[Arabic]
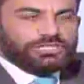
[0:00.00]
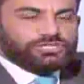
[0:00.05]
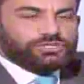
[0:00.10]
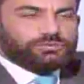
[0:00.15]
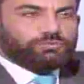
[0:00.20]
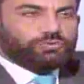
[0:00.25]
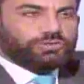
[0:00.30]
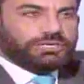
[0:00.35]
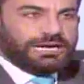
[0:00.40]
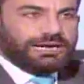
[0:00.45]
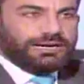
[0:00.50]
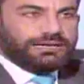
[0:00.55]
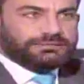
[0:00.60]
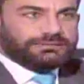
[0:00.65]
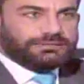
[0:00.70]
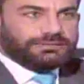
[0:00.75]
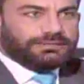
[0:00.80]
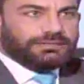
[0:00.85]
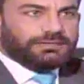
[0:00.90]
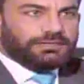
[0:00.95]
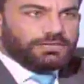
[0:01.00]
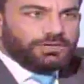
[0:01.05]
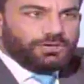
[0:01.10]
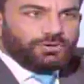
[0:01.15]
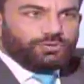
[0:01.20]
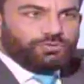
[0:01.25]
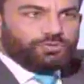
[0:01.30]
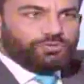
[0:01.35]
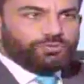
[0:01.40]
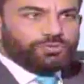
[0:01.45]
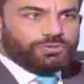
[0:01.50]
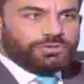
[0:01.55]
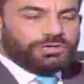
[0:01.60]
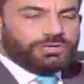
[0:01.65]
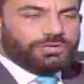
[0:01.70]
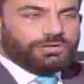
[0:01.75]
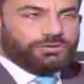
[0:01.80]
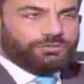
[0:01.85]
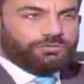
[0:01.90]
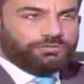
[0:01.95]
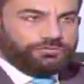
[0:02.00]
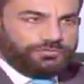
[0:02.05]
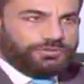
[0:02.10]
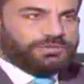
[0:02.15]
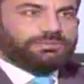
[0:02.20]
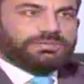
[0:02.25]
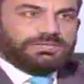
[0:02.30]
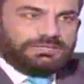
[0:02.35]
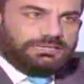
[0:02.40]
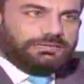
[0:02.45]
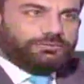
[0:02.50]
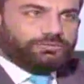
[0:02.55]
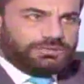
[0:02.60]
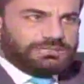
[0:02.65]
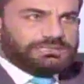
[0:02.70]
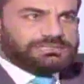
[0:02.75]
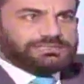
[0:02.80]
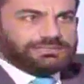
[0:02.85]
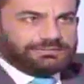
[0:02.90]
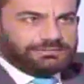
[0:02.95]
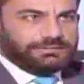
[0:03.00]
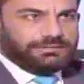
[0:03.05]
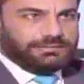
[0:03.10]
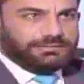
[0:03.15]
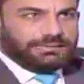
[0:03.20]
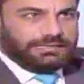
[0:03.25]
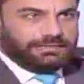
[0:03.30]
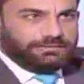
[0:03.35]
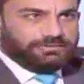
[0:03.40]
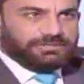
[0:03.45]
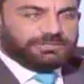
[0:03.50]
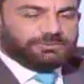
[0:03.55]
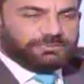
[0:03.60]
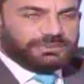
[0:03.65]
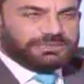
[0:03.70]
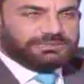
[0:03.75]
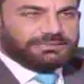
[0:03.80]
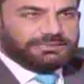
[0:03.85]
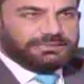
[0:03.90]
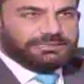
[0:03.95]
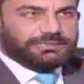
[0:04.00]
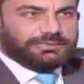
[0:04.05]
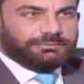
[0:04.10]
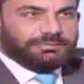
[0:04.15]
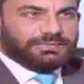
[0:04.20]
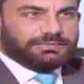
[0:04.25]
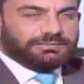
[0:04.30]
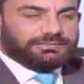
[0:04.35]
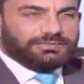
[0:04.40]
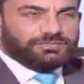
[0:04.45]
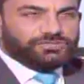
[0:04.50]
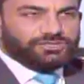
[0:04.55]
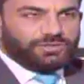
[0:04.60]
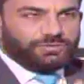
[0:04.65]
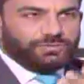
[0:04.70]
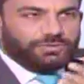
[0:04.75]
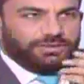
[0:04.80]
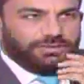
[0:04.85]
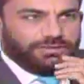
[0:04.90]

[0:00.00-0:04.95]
يجب مراعاتها وفي مهلة وخلصت يعني في ضباط تانيين كمان قد ينجحون